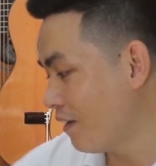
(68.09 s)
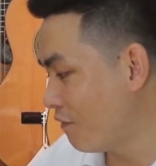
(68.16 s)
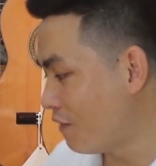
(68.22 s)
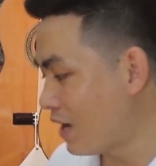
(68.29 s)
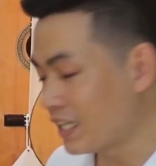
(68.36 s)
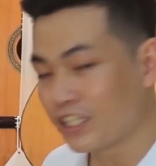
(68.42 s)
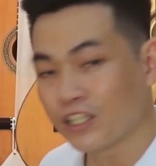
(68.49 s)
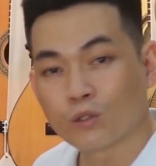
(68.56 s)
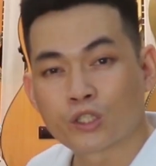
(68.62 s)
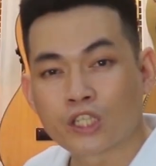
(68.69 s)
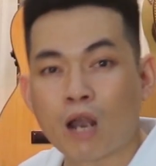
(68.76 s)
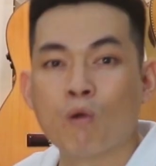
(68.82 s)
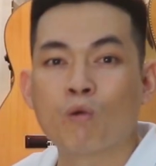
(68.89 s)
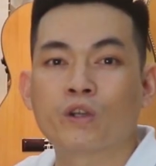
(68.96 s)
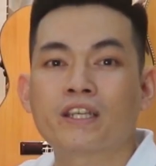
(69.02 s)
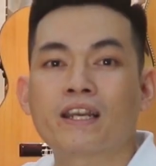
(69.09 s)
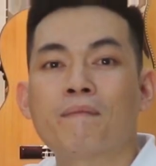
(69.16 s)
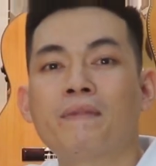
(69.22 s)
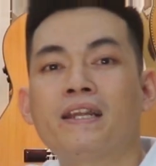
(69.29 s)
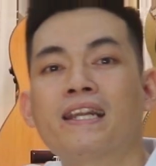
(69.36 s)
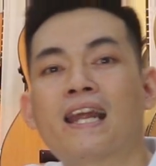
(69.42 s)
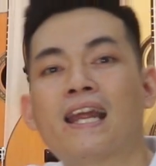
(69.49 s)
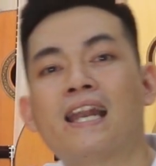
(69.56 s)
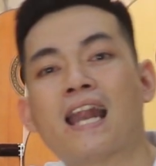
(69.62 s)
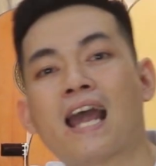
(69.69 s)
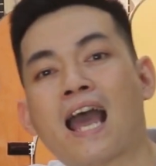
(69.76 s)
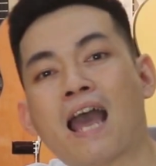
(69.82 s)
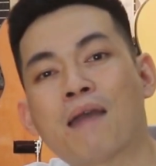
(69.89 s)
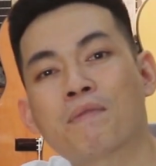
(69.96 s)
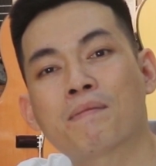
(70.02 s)
Và chiều sâu của chiếc âm ly này
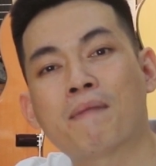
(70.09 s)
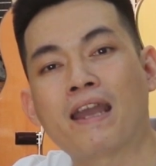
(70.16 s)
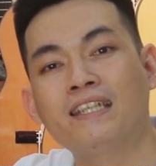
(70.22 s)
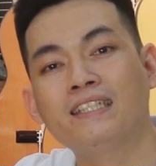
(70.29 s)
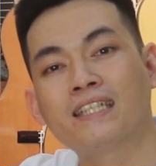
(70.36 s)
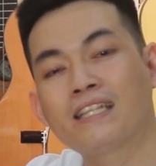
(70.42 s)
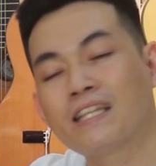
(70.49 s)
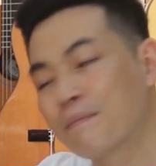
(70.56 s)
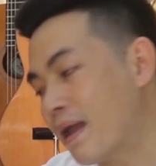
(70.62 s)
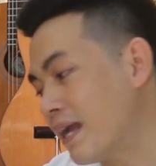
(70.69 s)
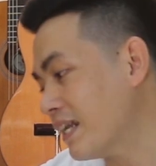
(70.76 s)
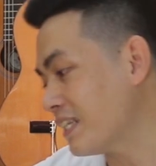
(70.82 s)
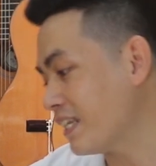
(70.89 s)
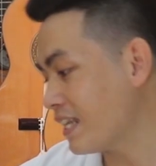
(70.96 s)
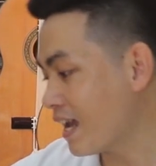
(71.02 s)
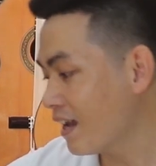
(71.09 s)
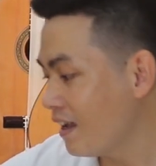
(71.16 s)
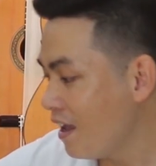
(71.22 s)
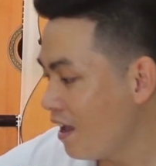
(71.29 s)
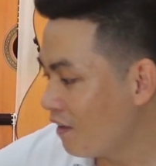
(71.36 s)
là 27 cm anh chị nhé.